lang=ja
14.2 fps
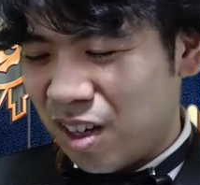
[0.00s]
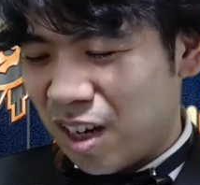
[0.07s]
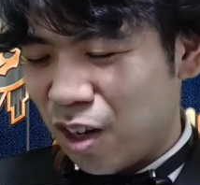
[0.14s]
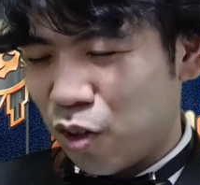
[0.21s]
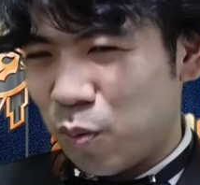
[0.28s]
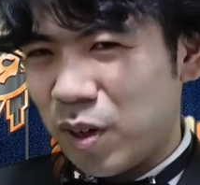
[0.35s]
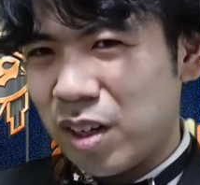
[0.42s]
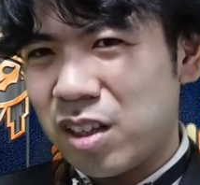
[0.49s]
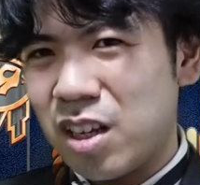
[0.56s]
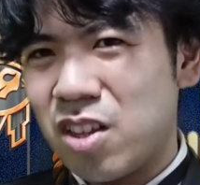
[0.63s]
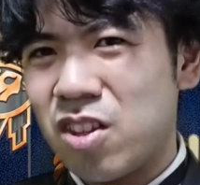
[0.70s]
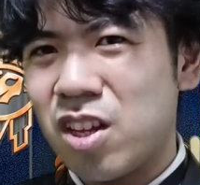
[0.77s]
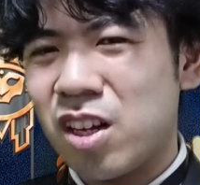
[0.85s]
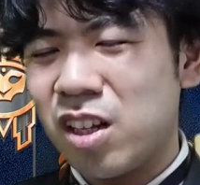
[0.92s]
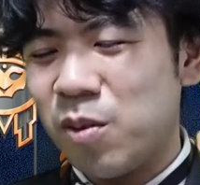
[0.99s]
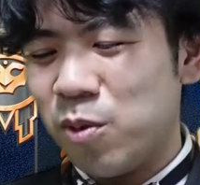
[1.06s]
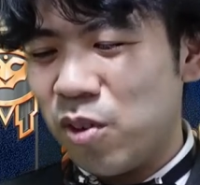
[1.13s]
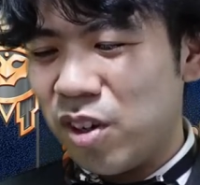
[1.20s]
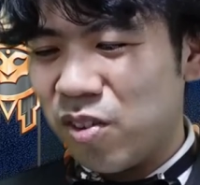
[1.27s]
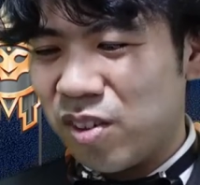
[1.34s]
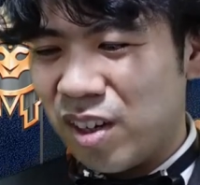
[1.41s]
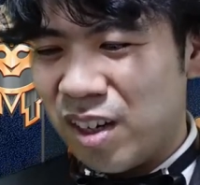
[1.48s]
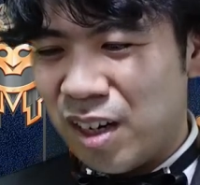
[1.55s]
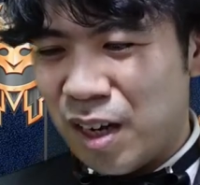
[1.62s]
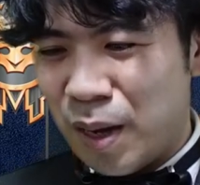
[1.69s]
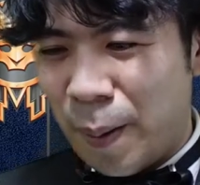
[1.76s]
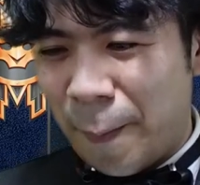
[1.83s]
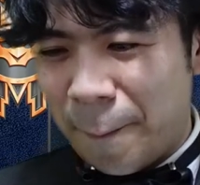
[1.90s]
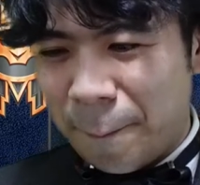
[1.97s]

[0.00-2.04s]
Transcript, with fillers: アドバンテージ的なものを得るから、